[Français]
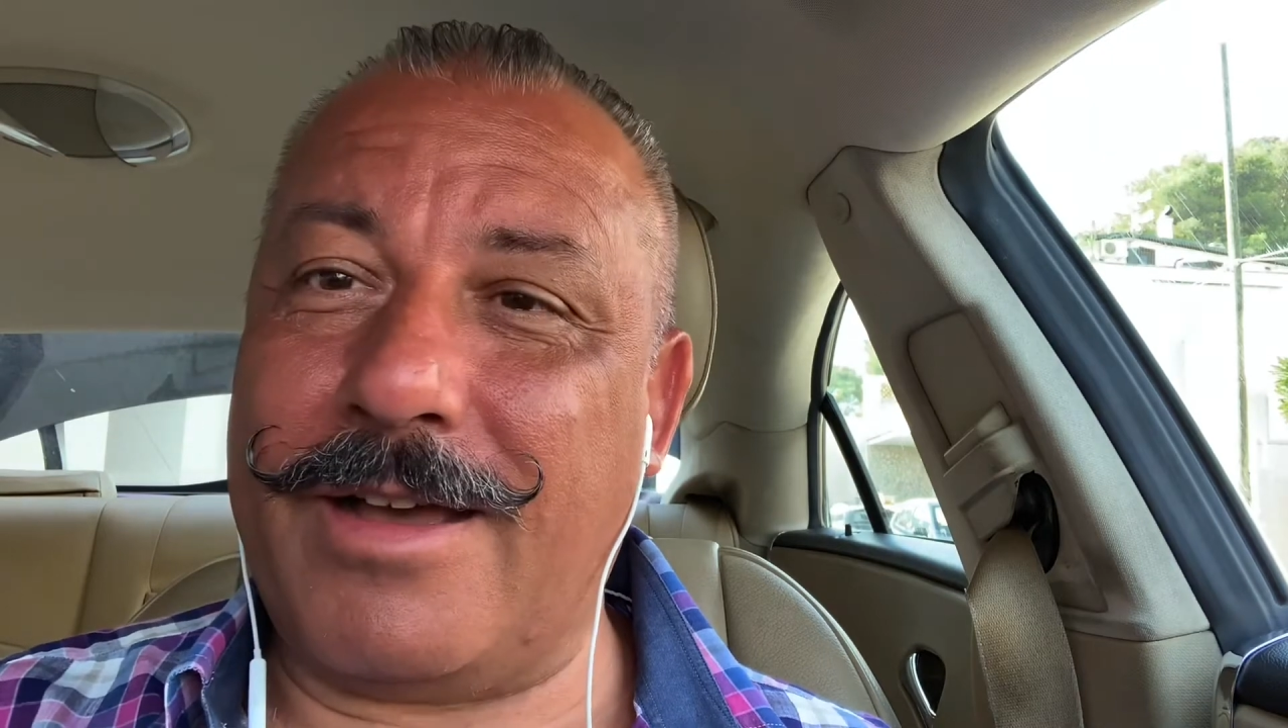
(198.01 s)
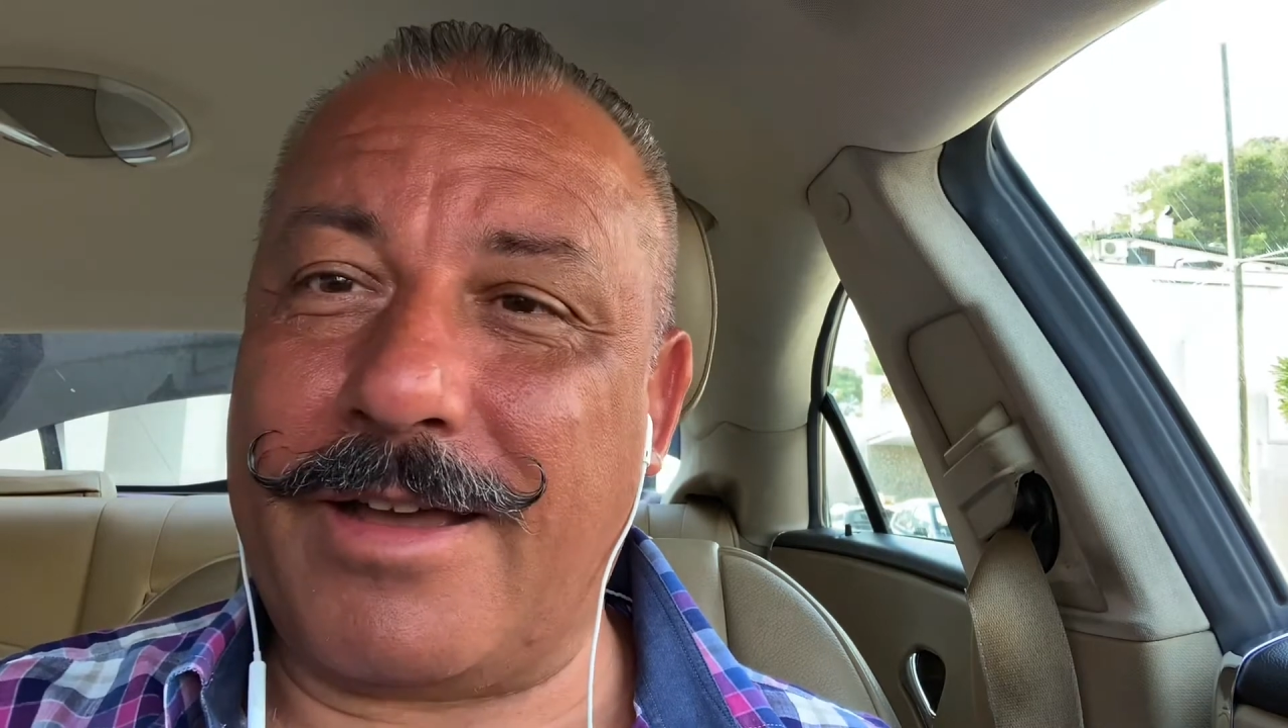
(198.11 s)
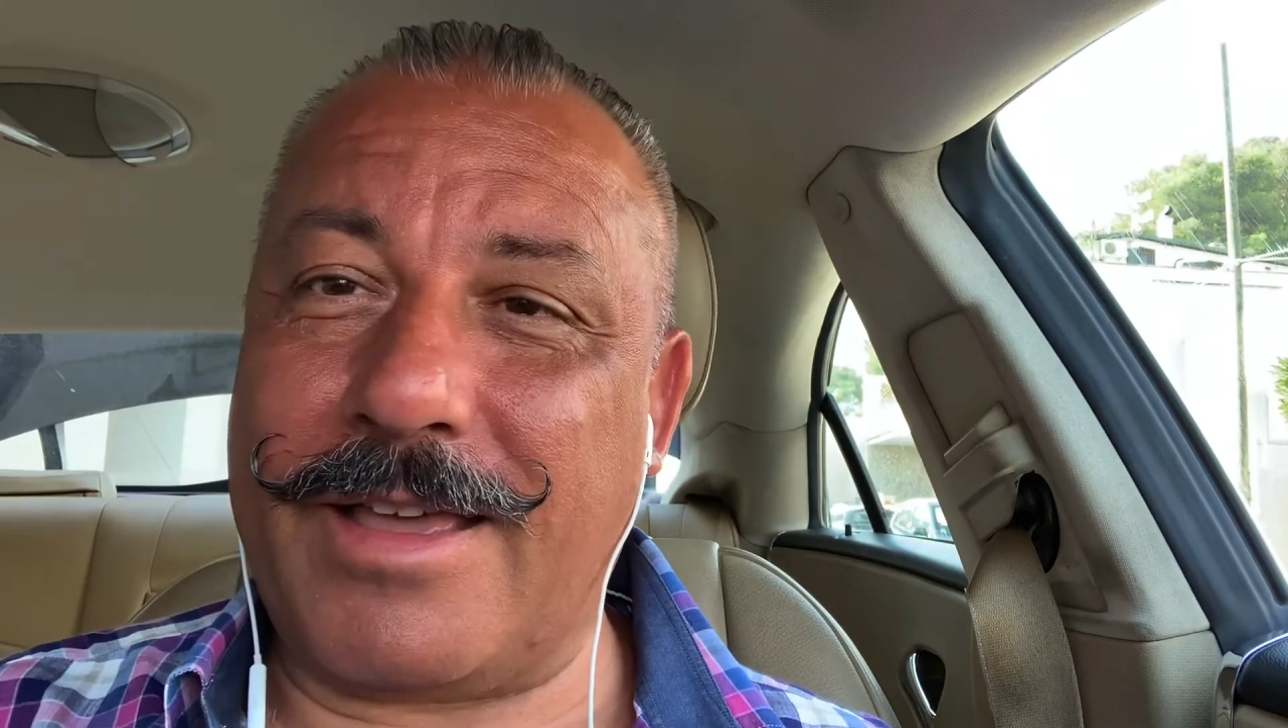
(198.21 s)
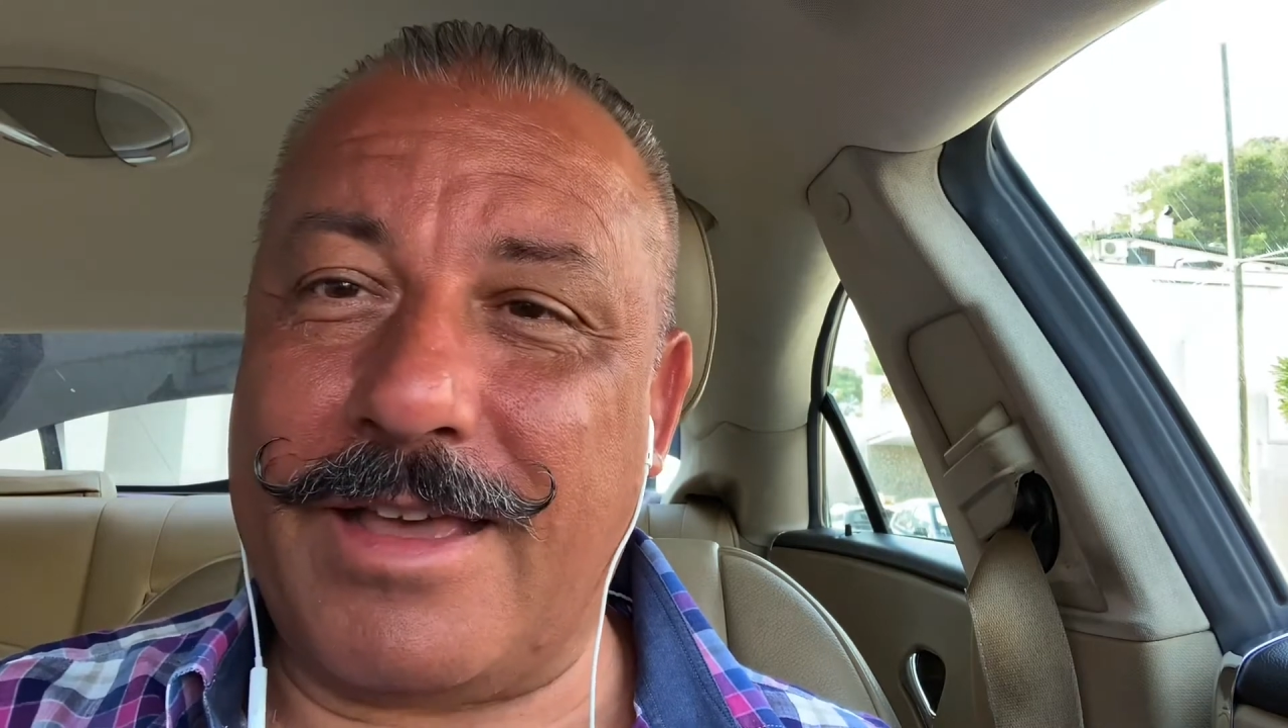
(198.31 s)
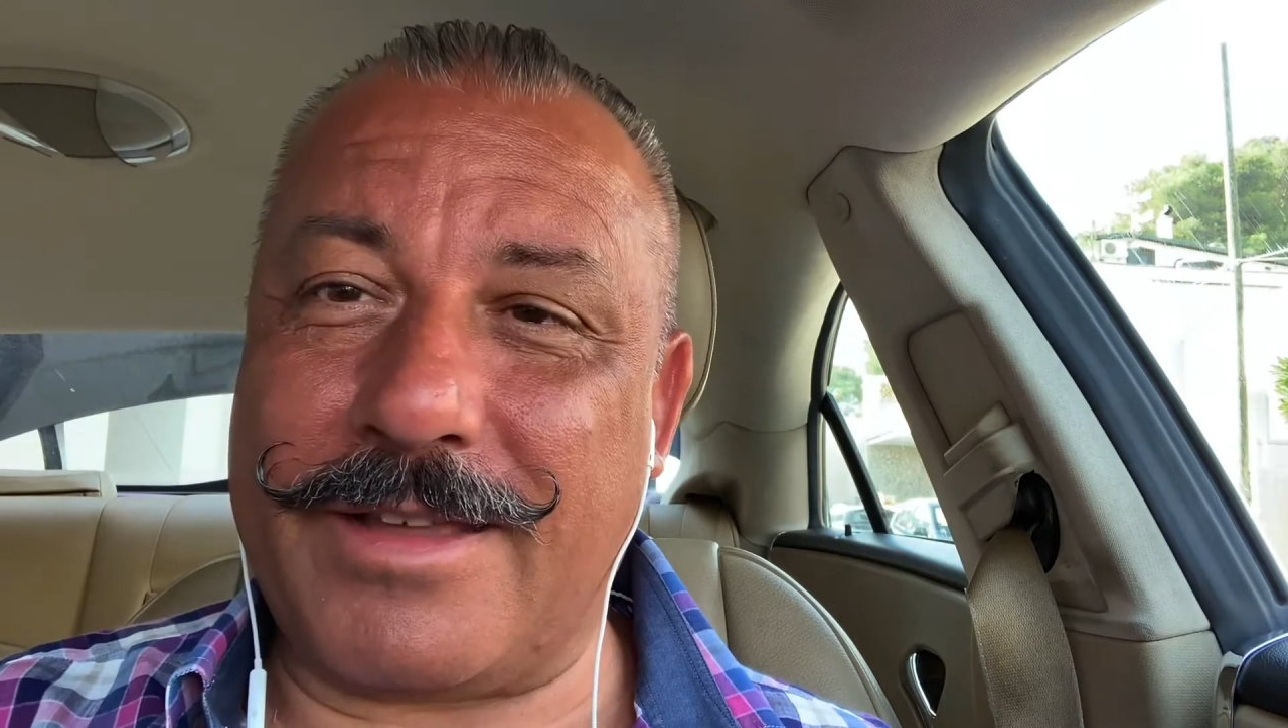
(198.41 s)

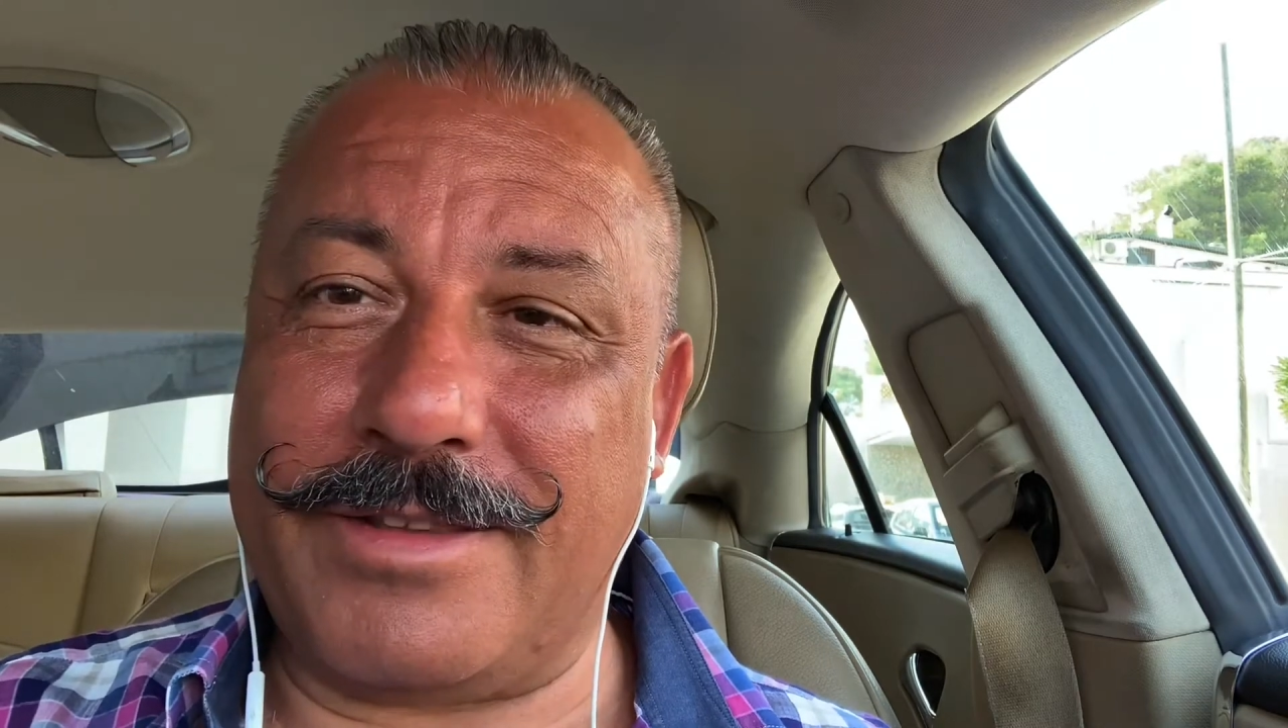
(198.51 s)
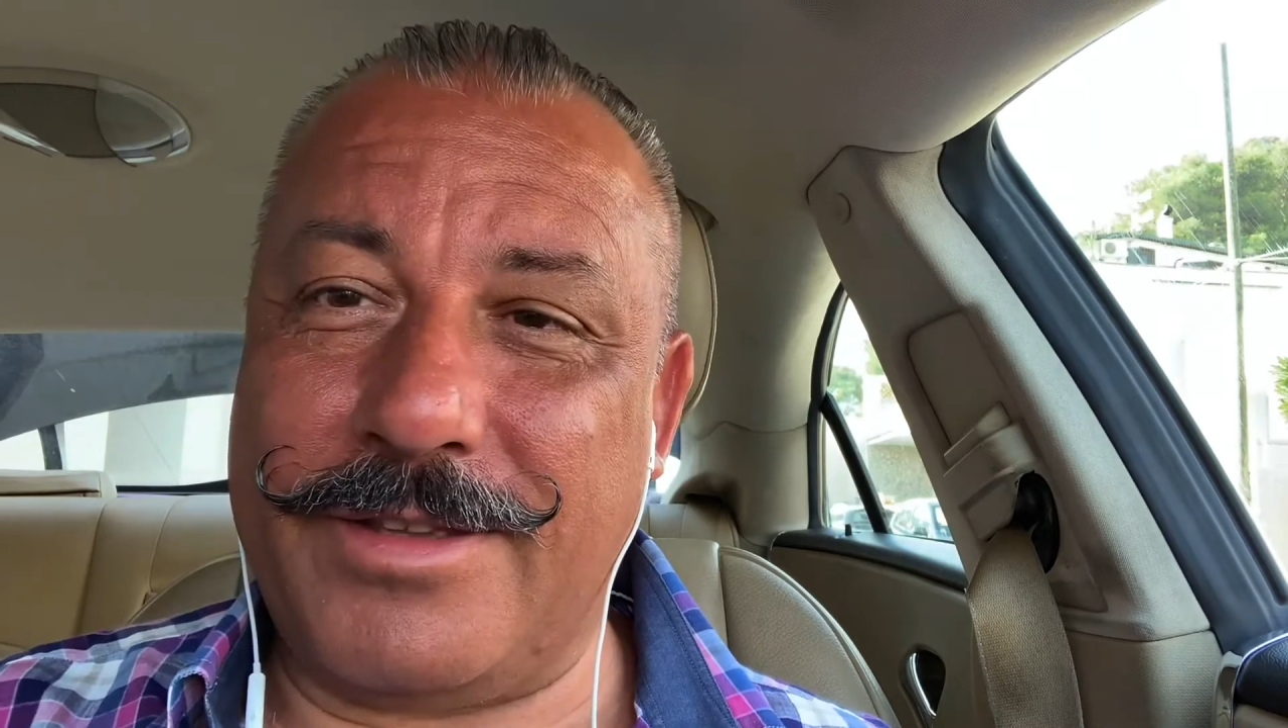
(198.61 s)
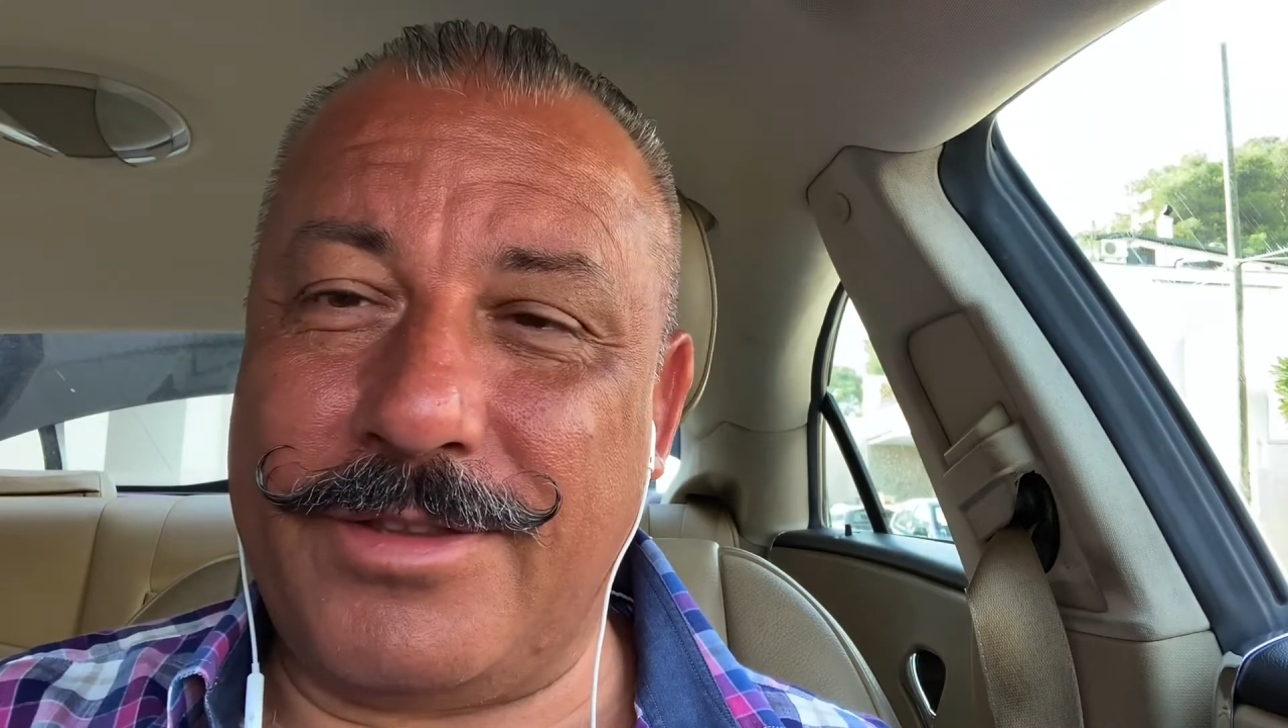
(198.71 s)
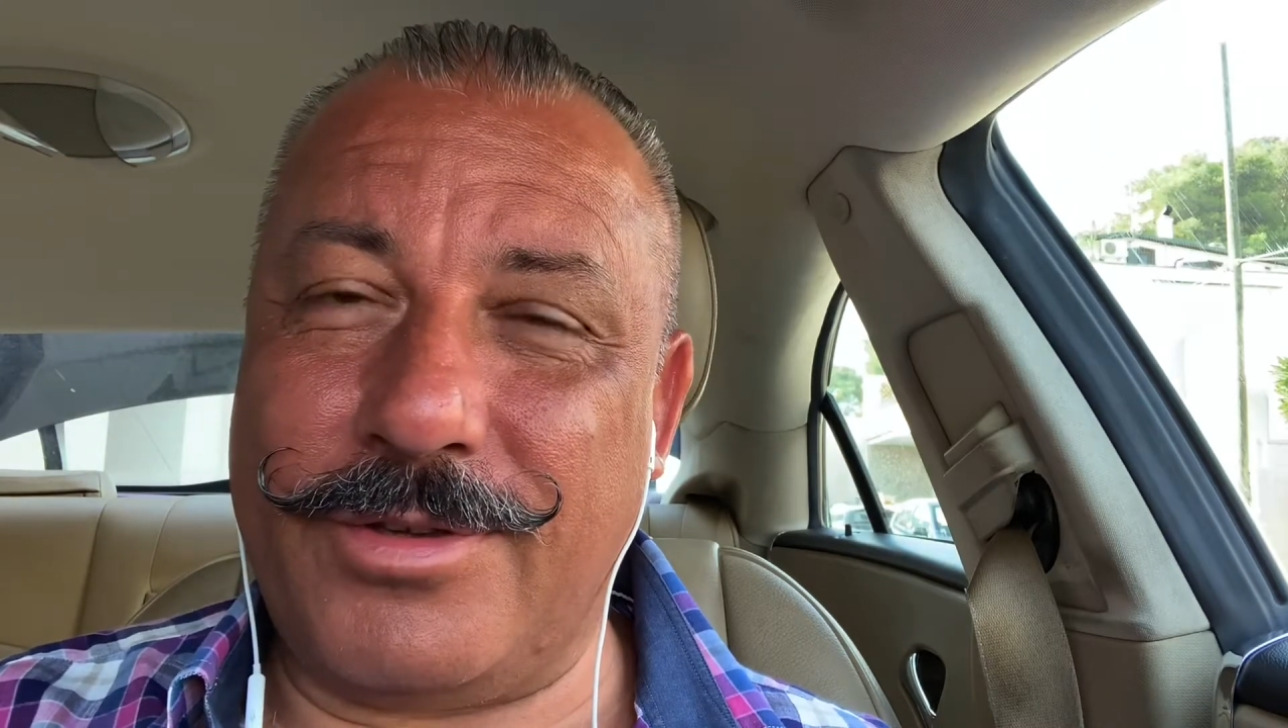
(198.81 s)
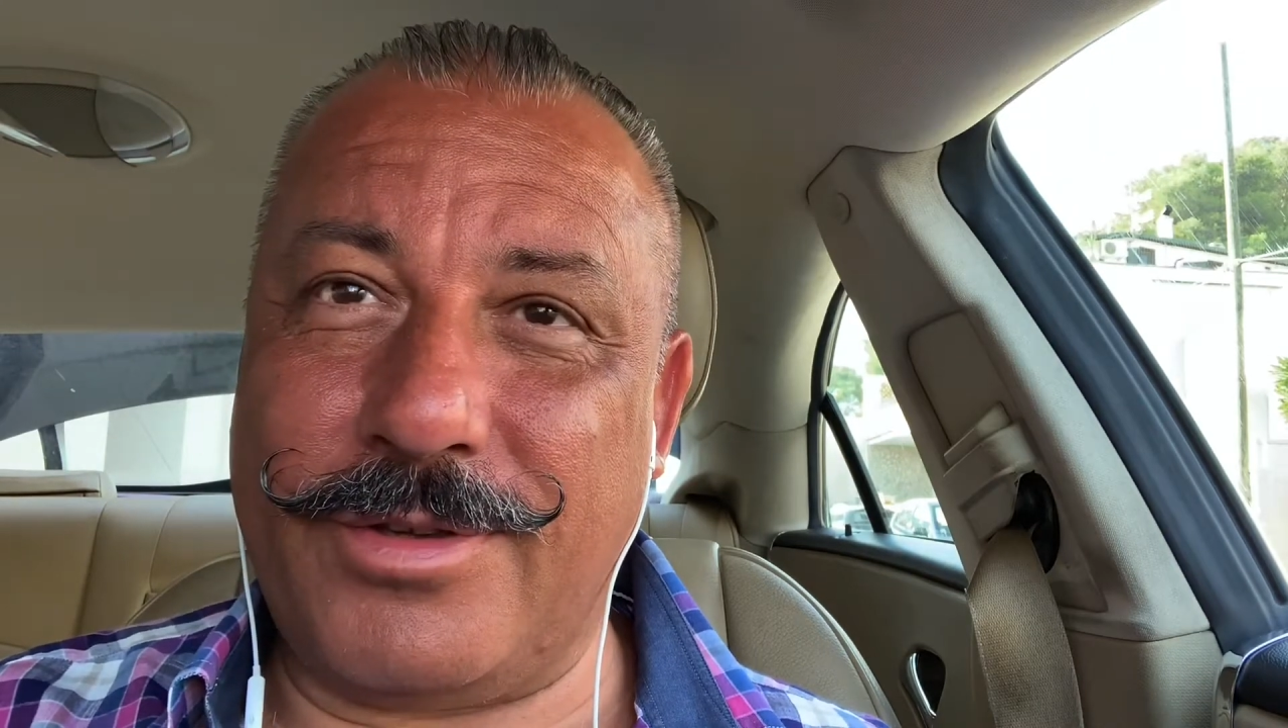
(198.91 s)
regarder
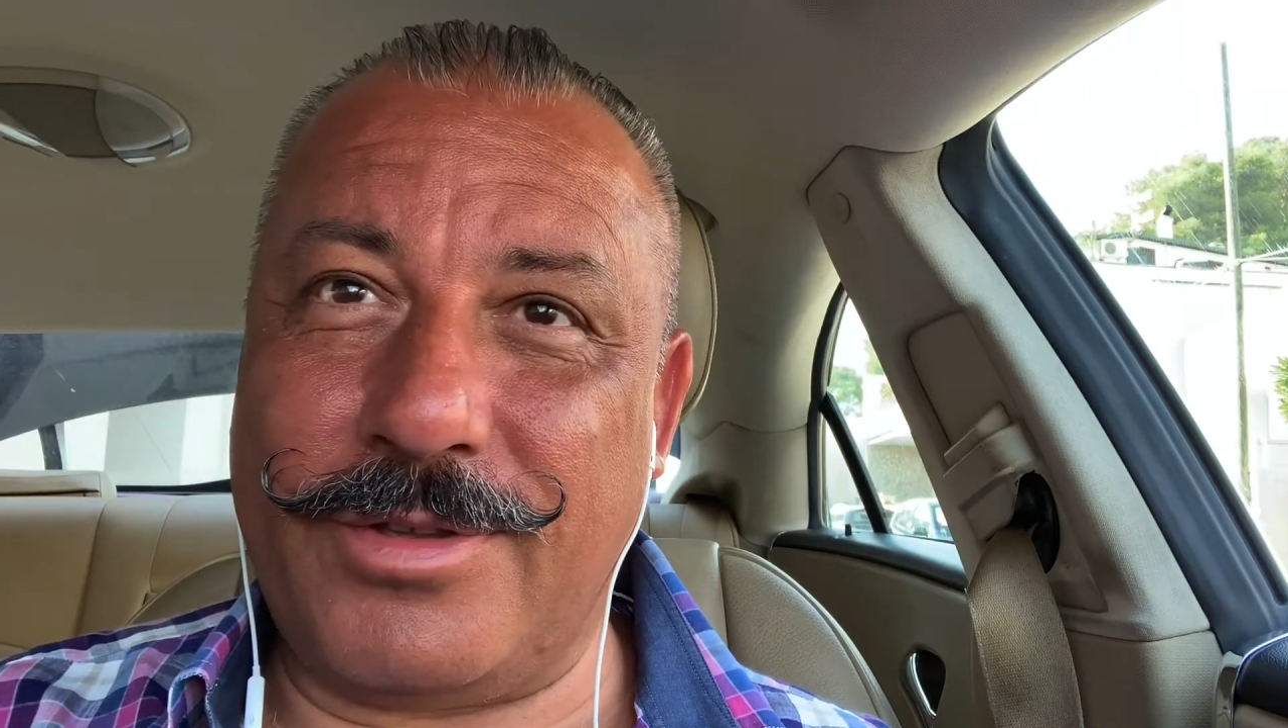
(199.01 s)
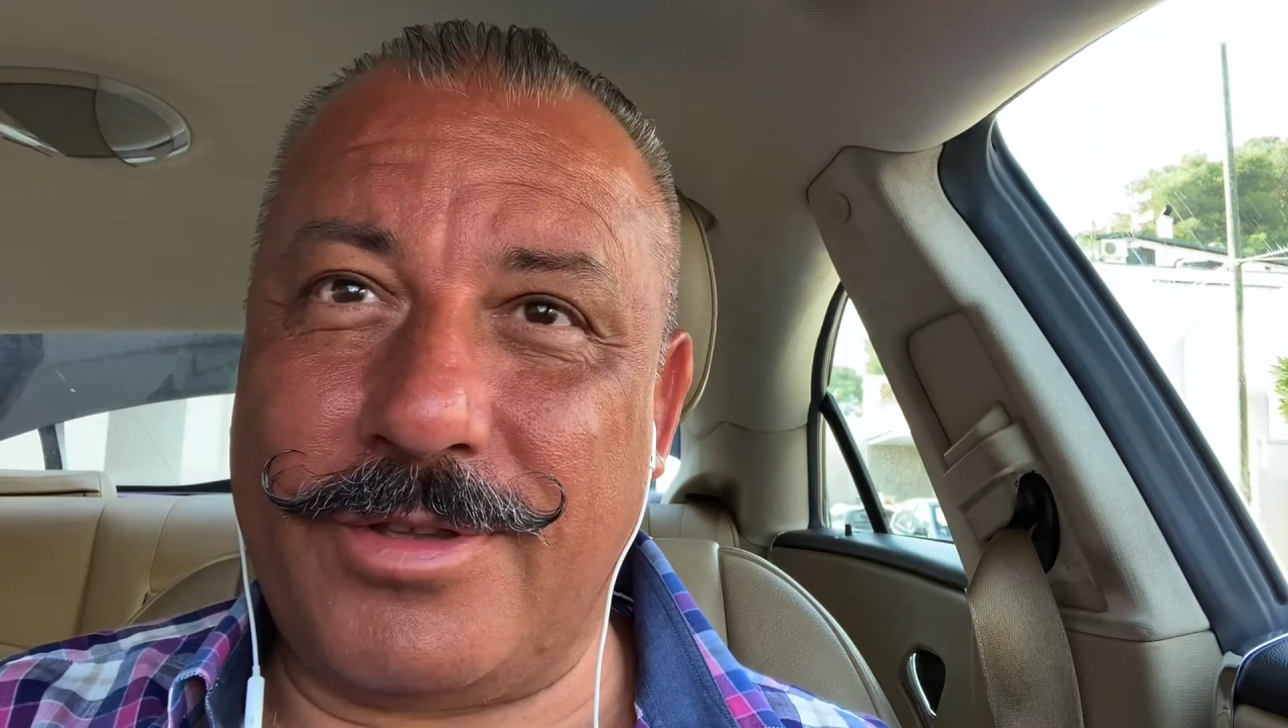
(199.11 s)
de,